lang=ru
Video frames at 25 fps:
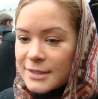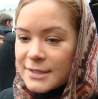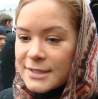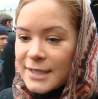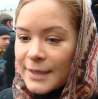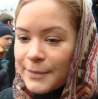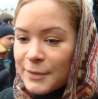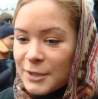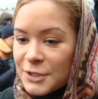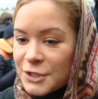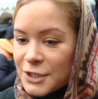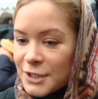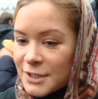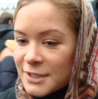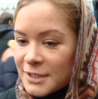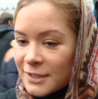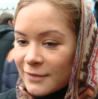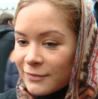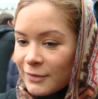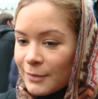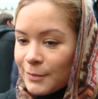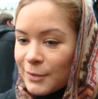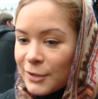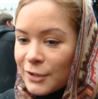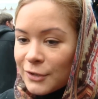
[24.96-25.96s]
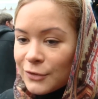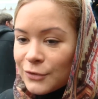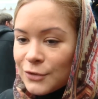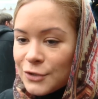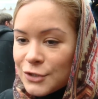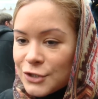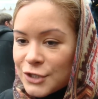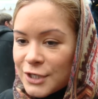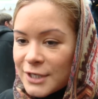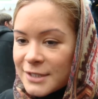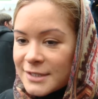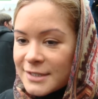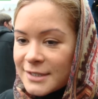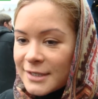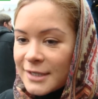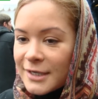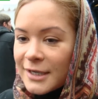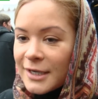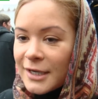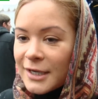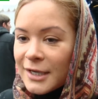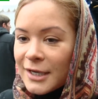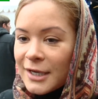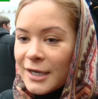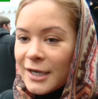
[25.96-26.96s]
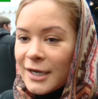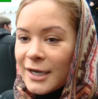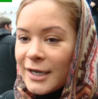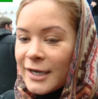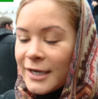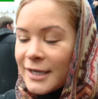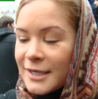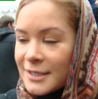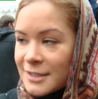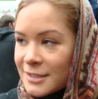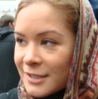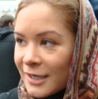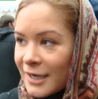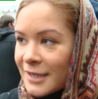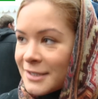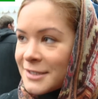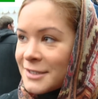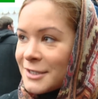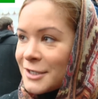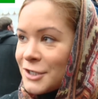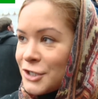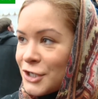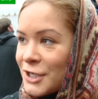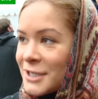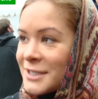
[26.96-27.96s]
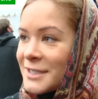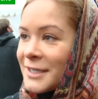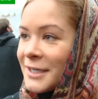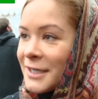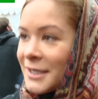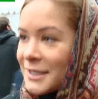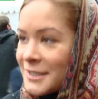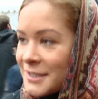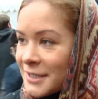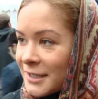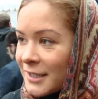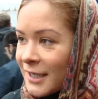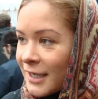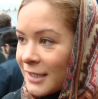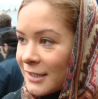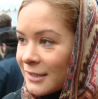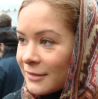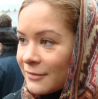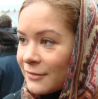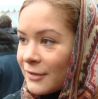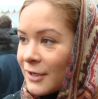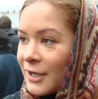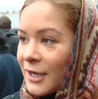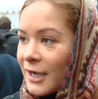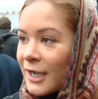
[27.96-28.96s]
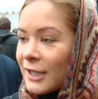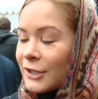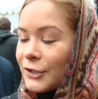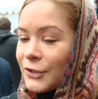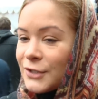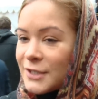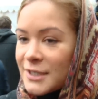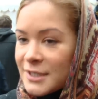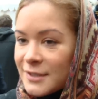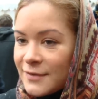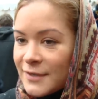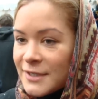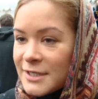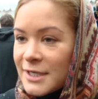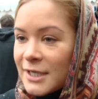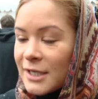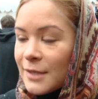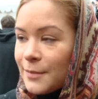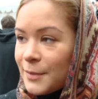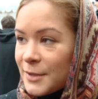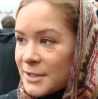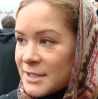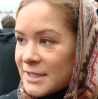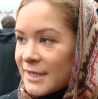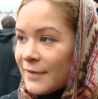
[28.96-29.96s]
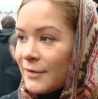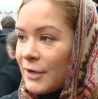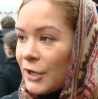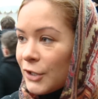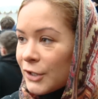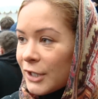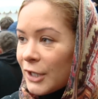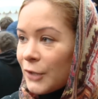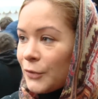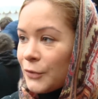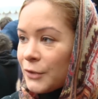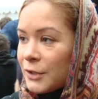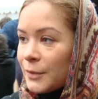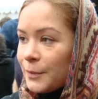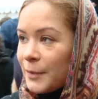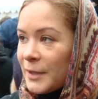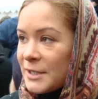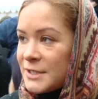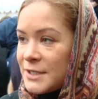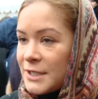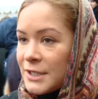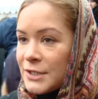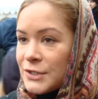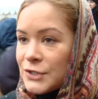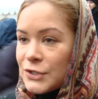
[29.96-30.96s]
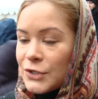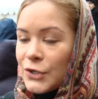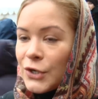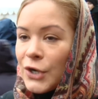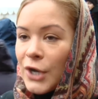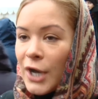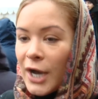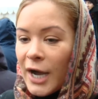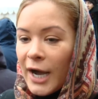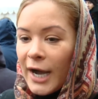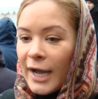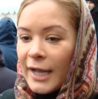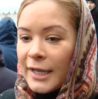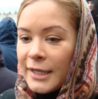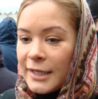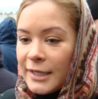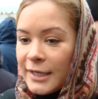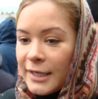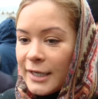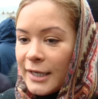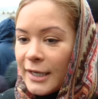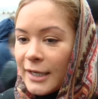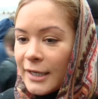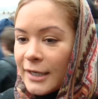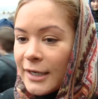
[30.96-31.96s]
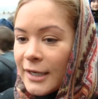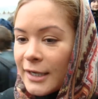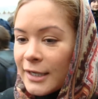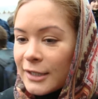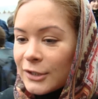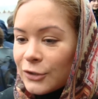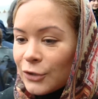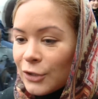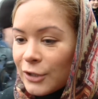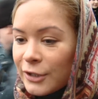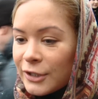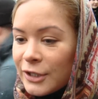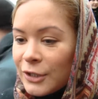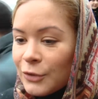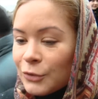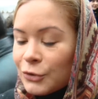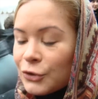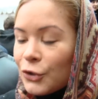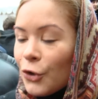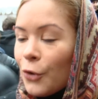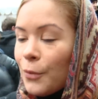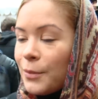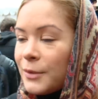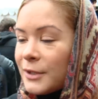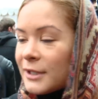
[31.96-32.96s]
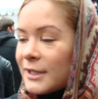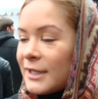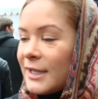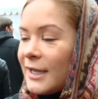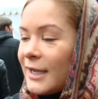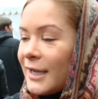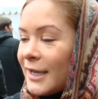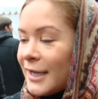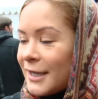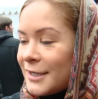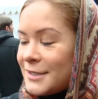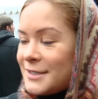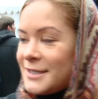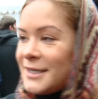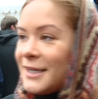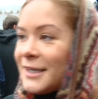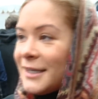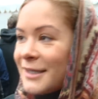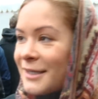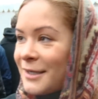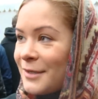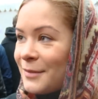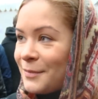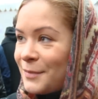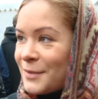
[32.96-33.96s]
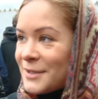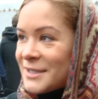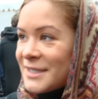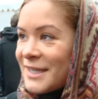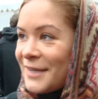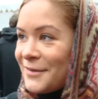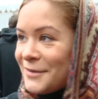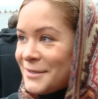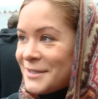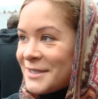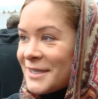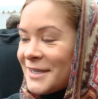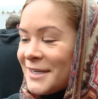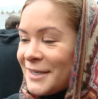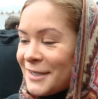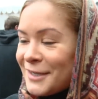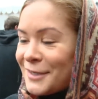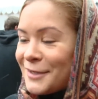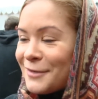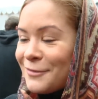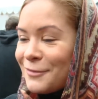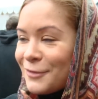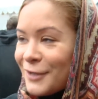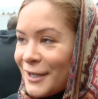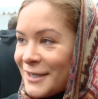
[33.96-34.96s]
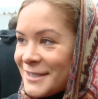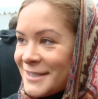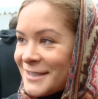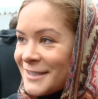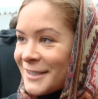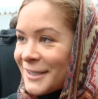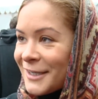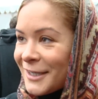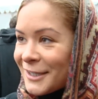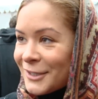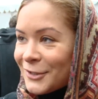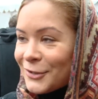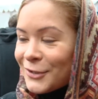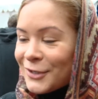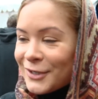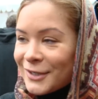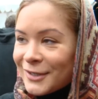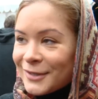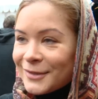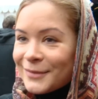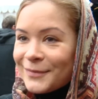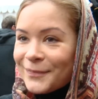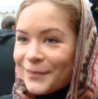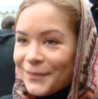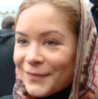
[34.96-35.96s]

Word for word: самих честных выборов, но и с честной регистрации честных кандидатов, которые действительно представляют какую-то позицию, а не только неудобно для тех э, представителей власти, страсти, которые...